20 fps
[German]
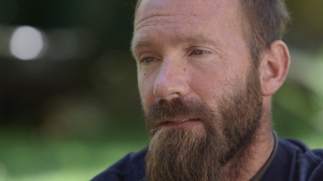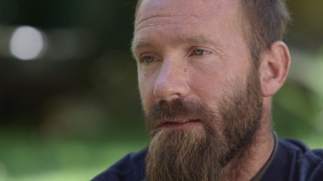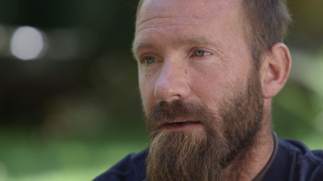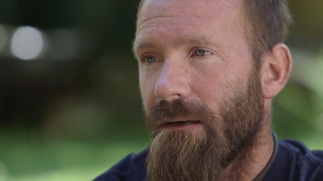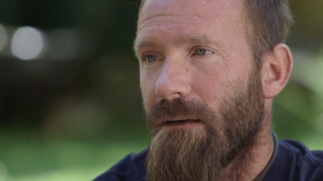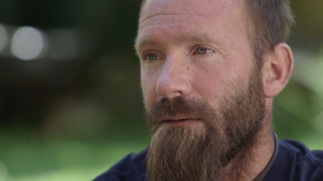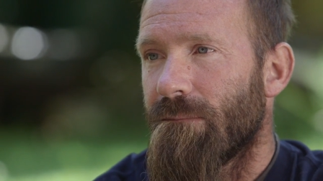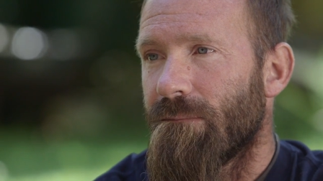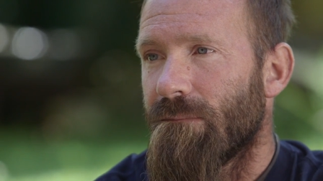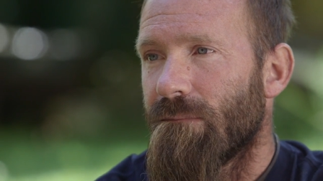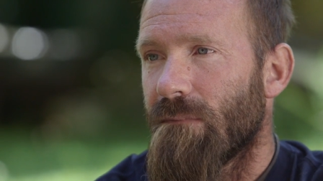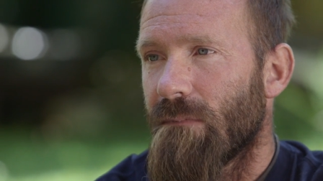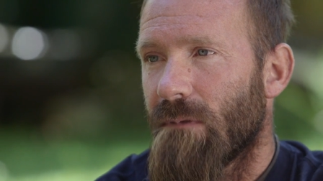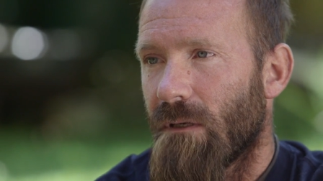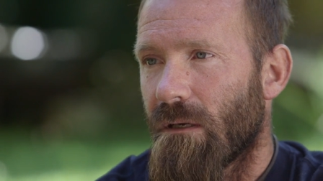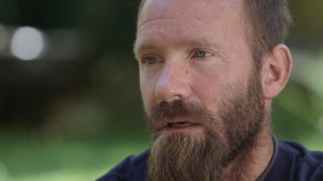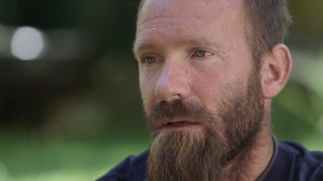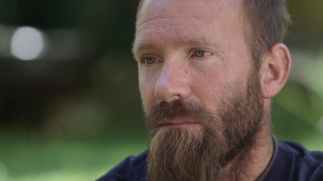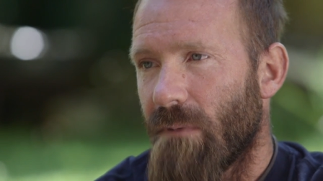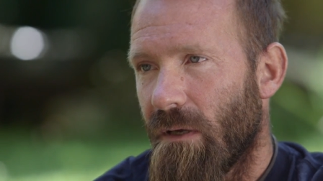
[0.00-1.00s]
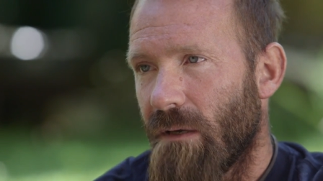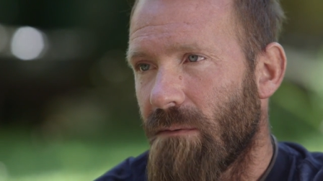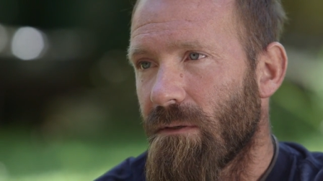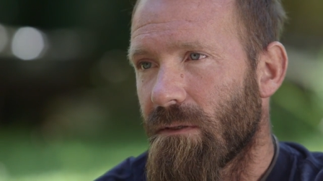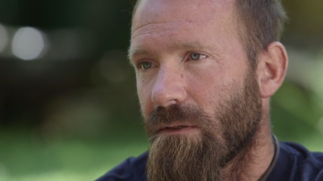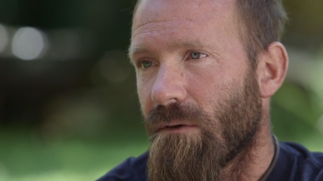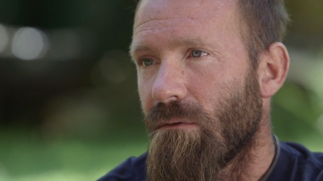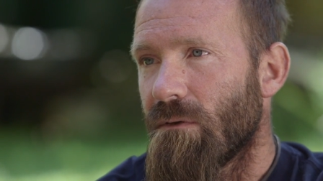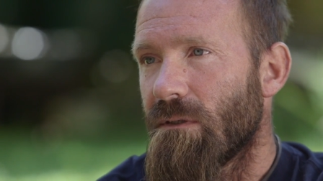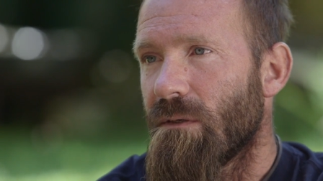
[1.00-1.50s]
Ja, da kriegt man eben
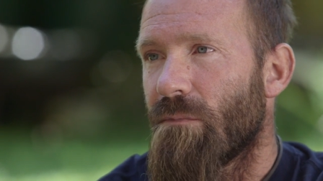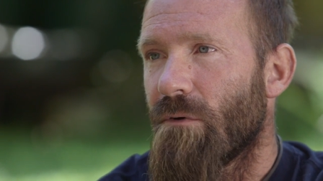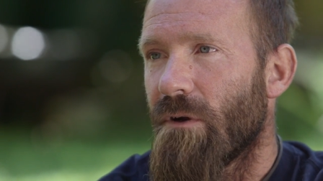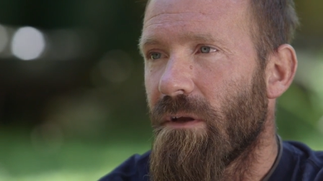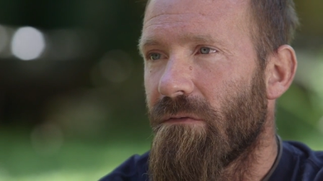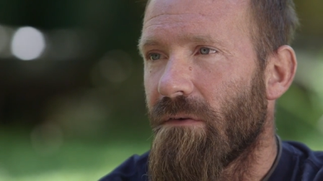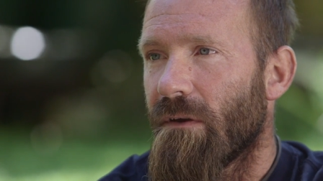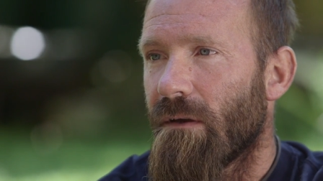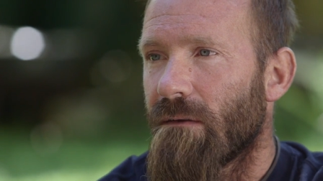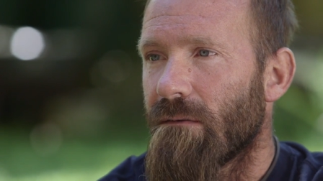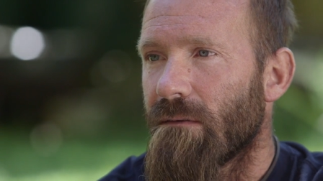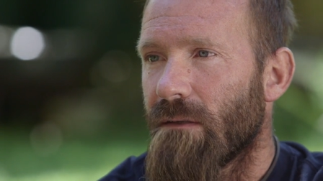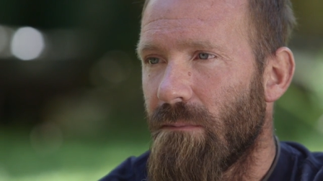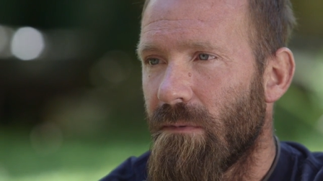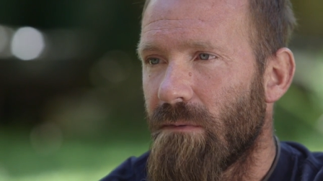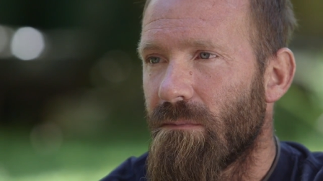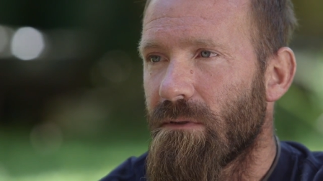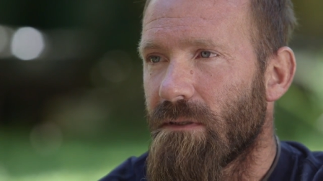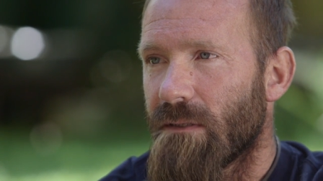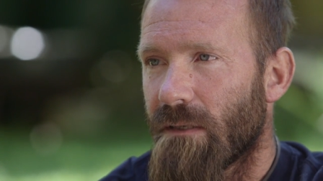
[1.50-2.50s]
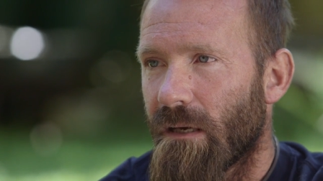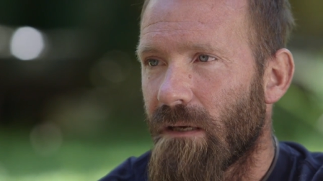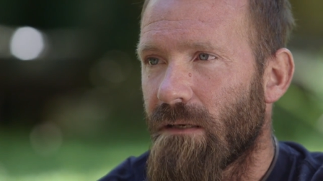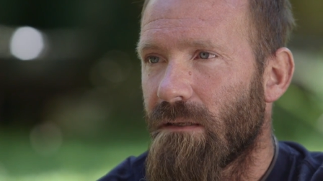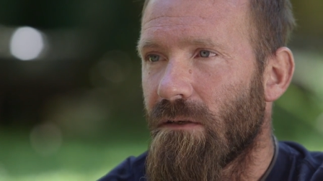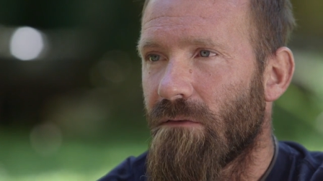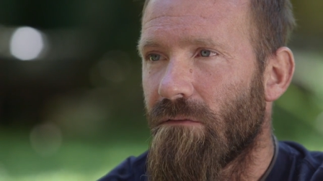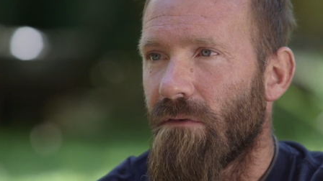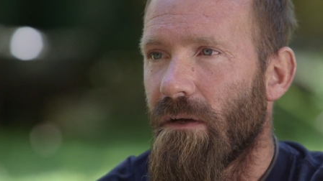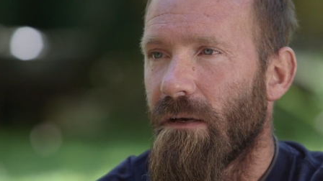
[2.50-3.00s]
das große Briefing, damit man sich
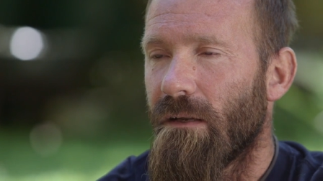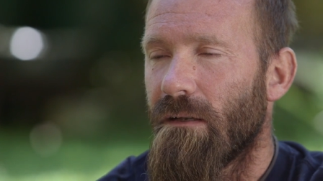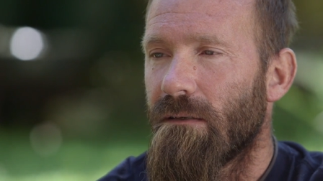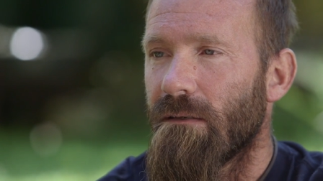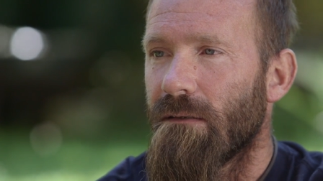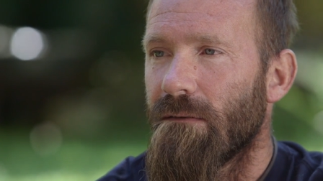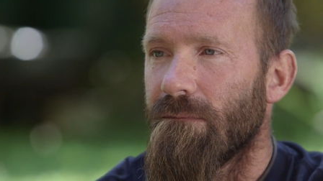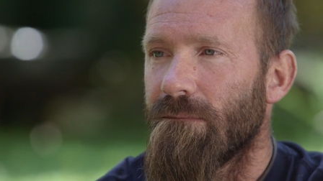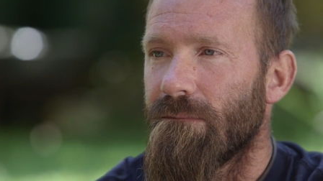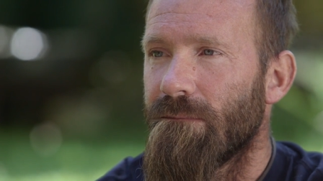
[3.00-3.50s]
richtig verhält.